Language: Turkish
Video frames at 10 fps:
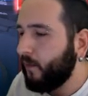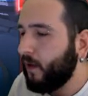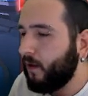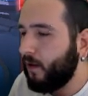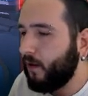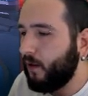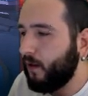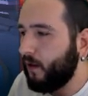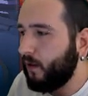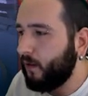ee,
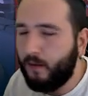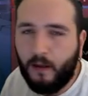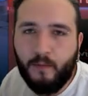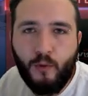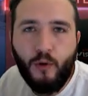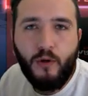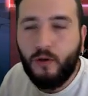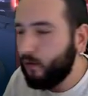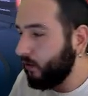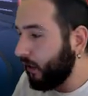yani
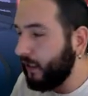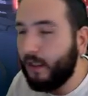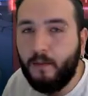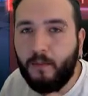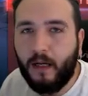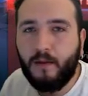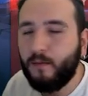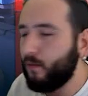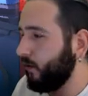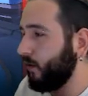bu dikkat edin
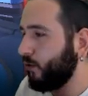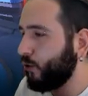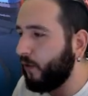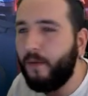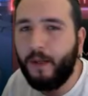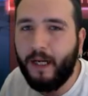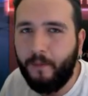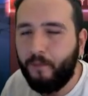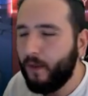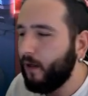bakın e,
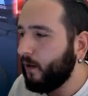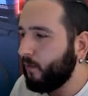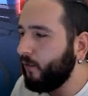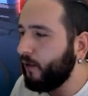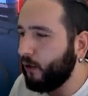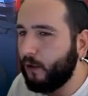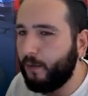sövebilirim. Bu videoda